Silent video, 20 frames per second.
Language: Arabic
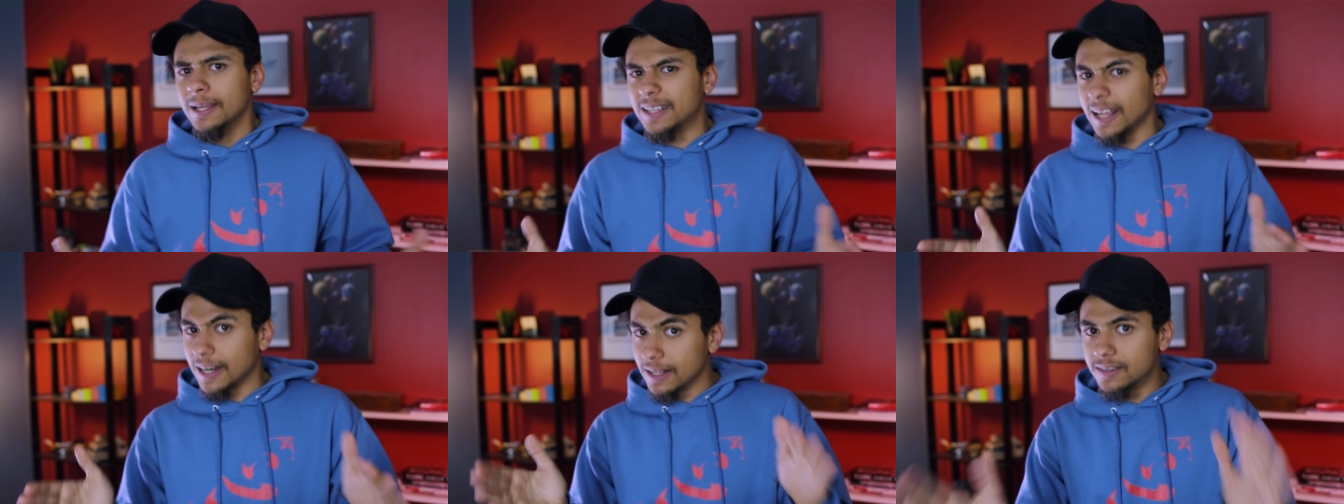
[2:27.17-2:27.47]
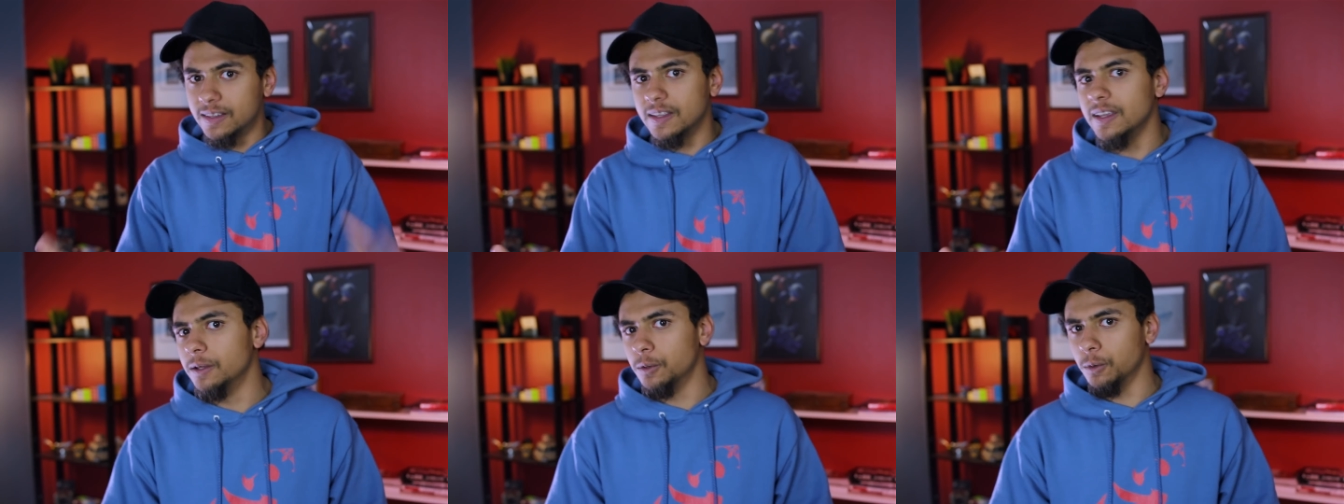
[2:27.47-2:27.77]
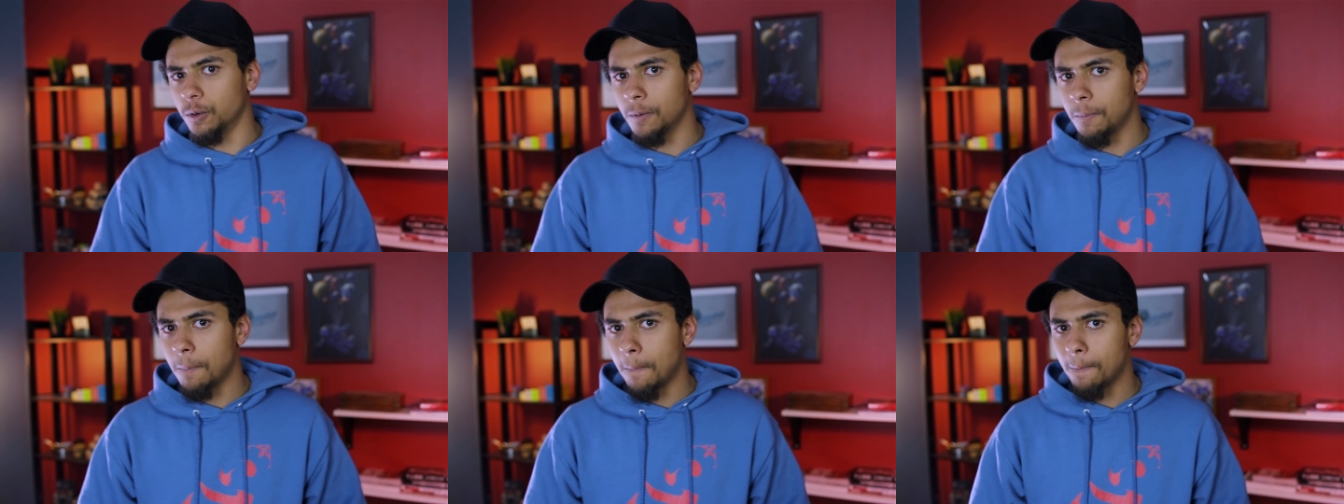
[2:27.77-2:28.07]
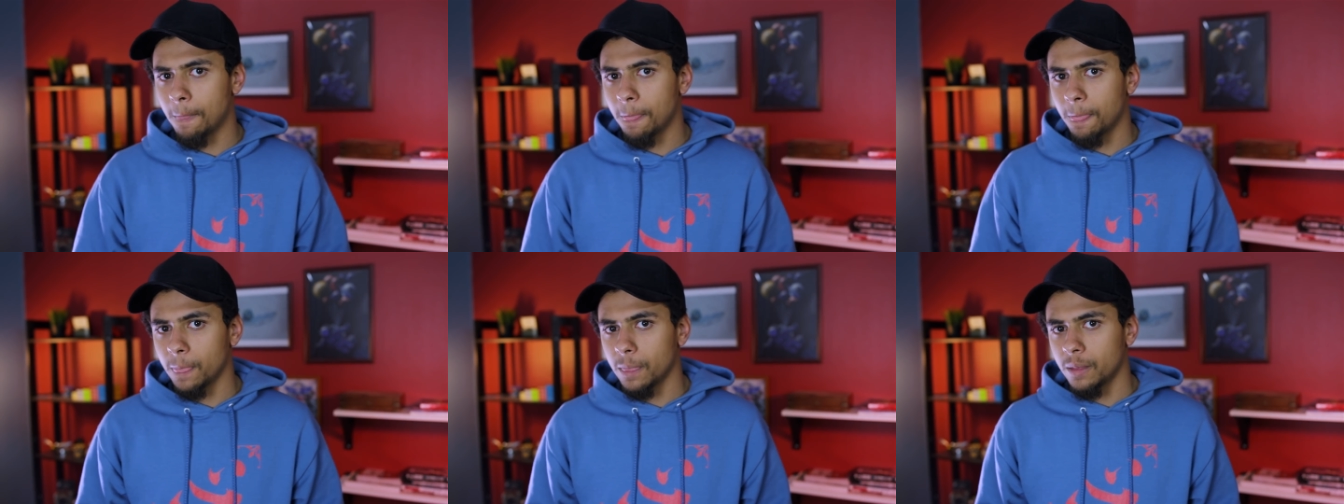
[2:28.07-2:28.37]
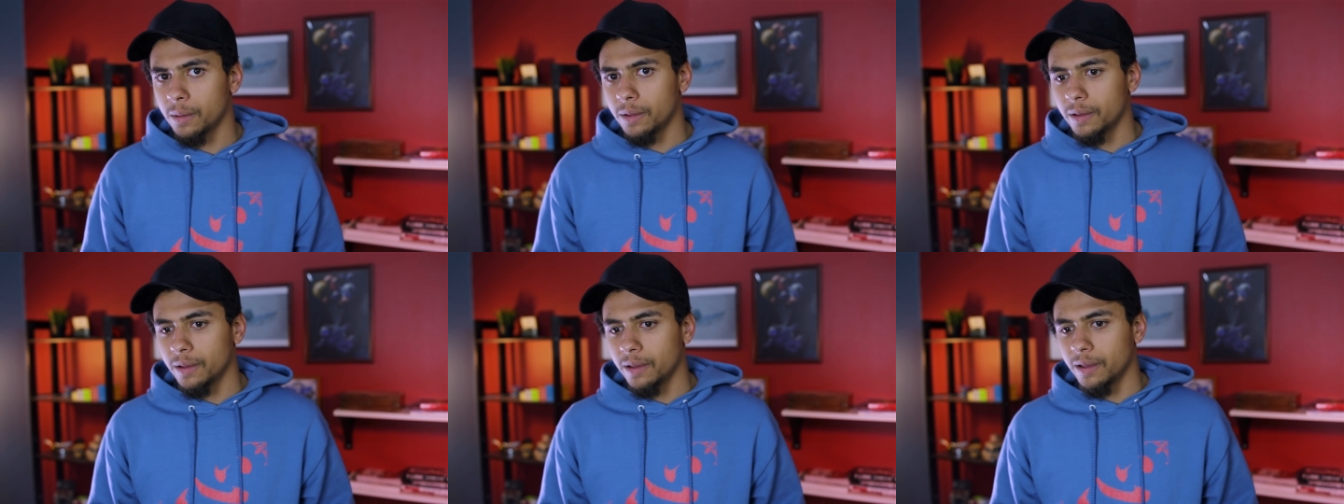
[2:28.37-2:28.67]
ترنتينو
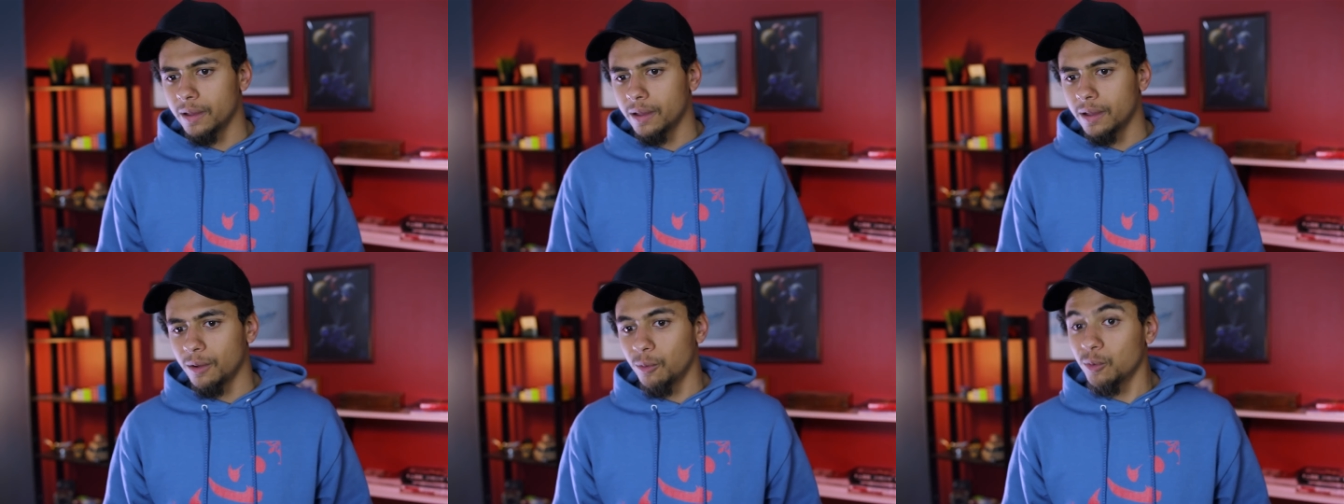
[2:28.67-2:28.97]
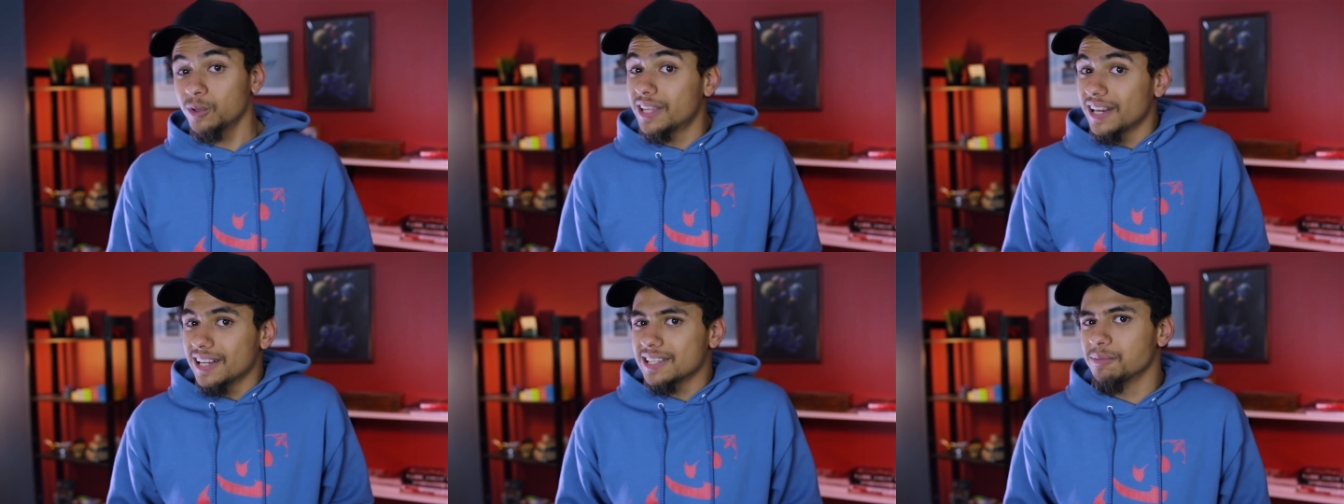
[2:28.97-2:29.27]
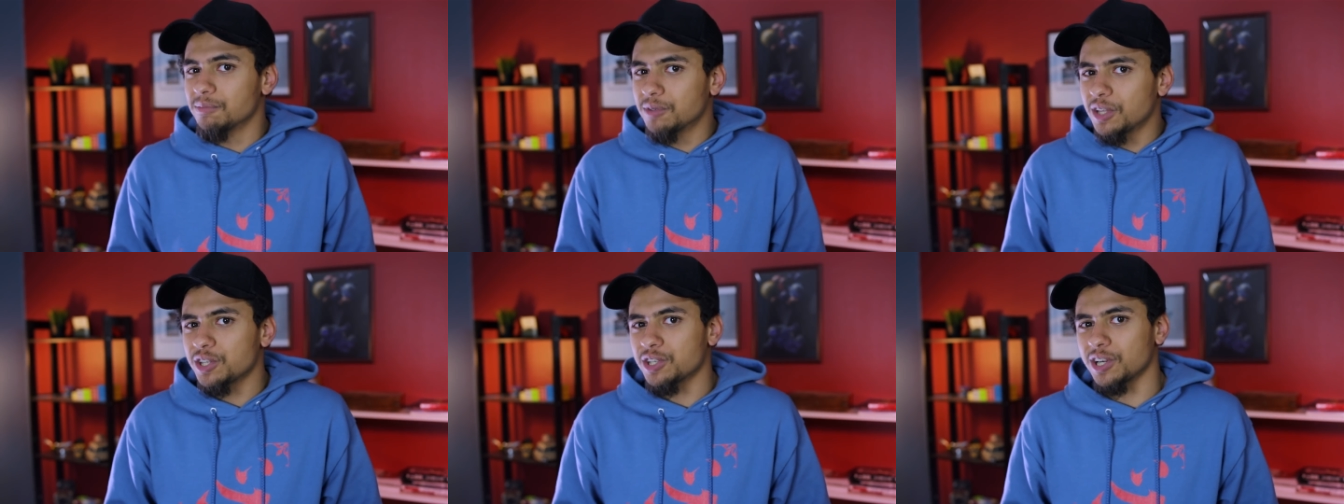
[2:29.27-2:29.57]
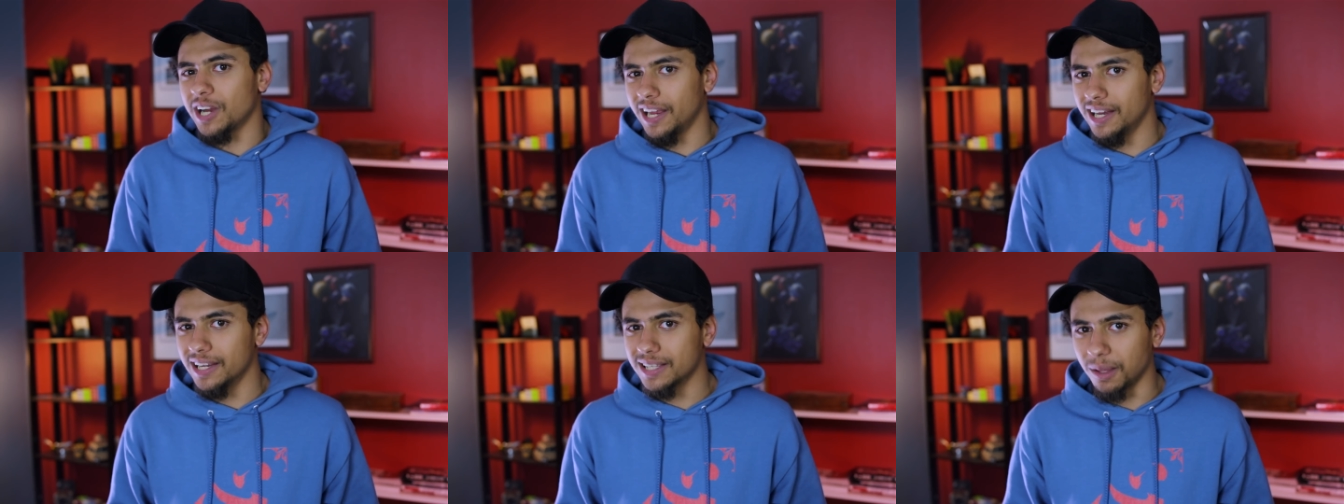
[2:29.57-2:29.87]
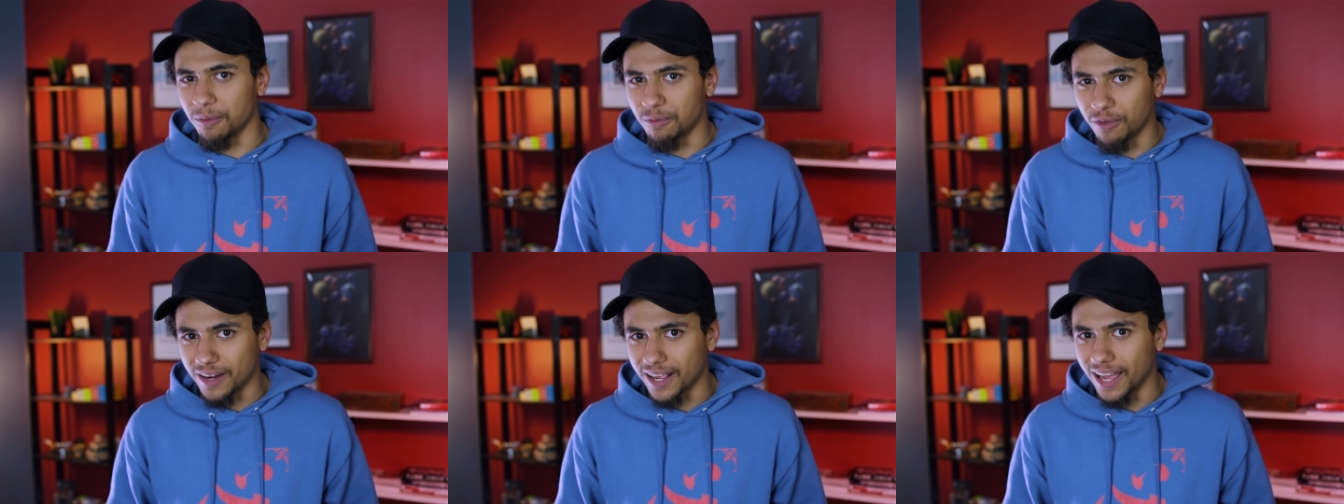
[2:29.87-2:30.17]
وانت لازم تشرح اللي
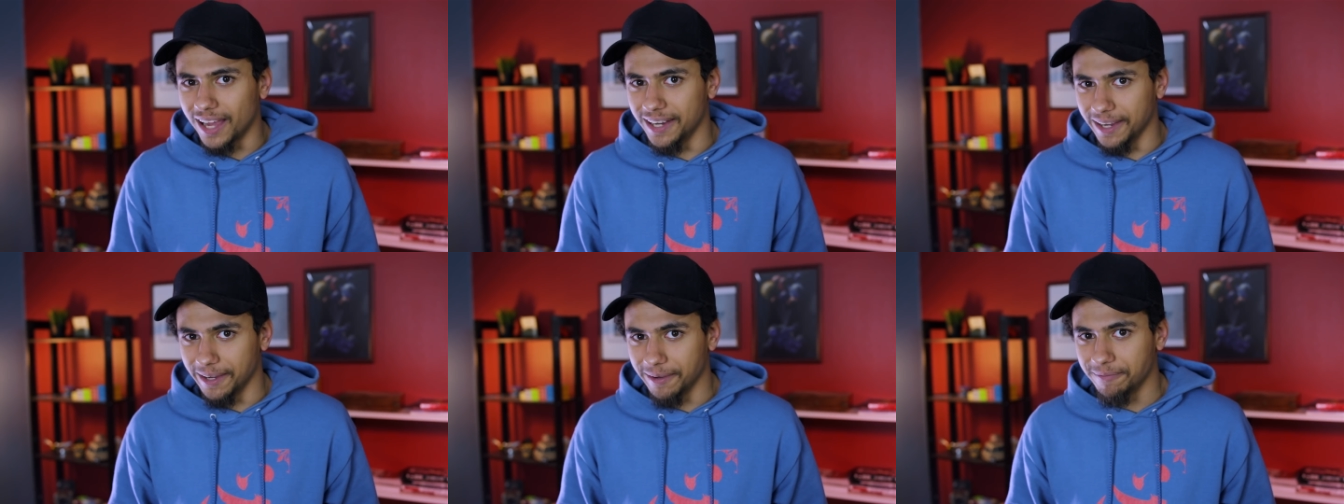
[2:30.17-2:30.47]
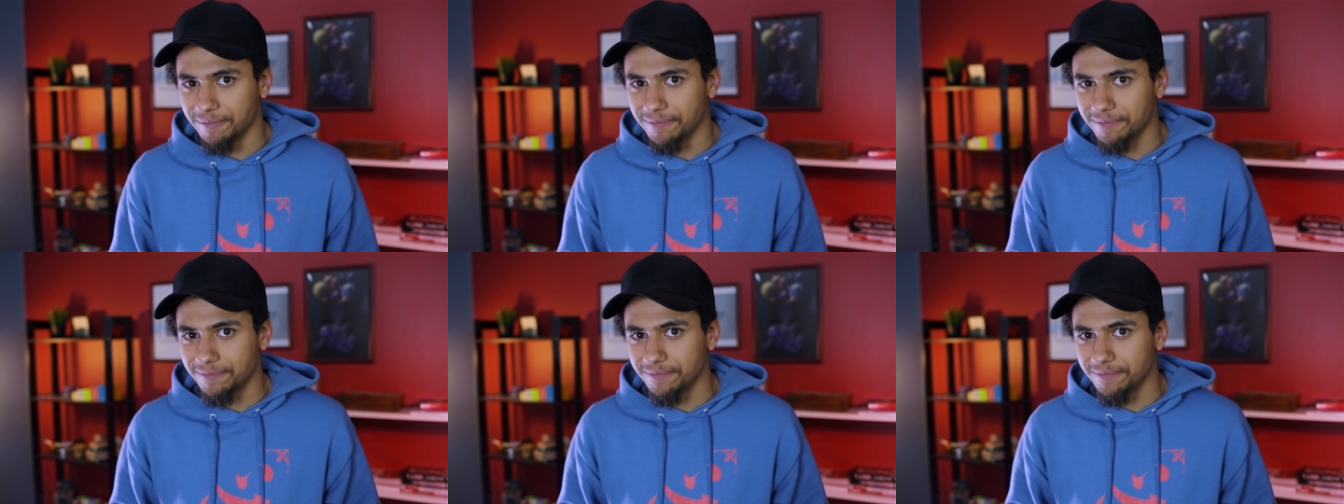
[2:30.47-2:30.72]
انت تتفرج عليه